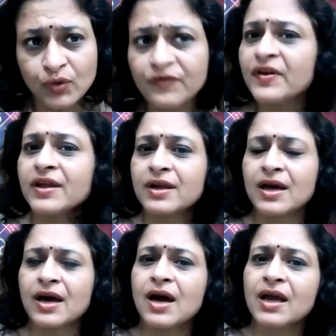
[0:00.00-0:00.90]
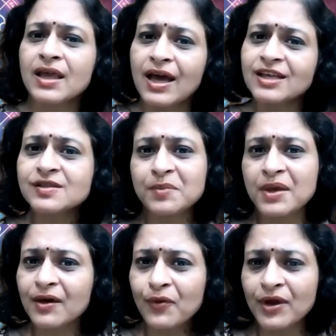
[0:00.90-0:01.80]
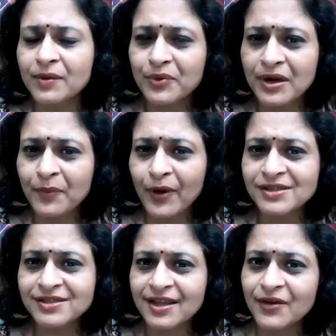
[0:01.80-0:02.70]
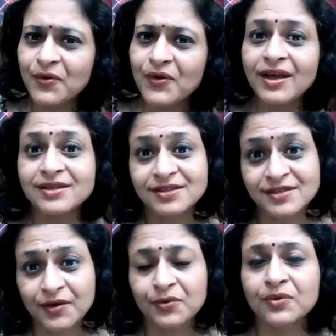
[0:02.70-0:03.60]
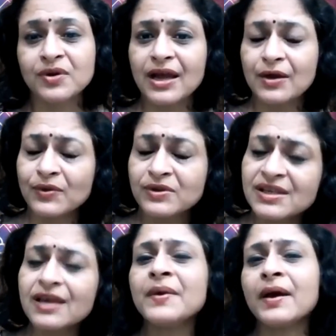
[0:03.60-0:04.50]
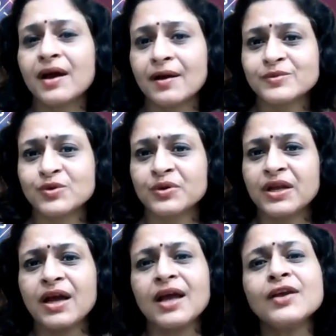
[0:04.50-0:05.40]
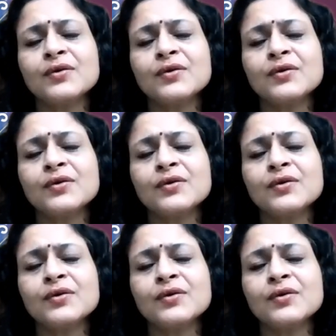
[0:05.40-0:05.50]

तो फिर क्या इसमें कोई बुरे पॉइंट्स नहीं होंगे जरूर उसकी भी कमजोरियां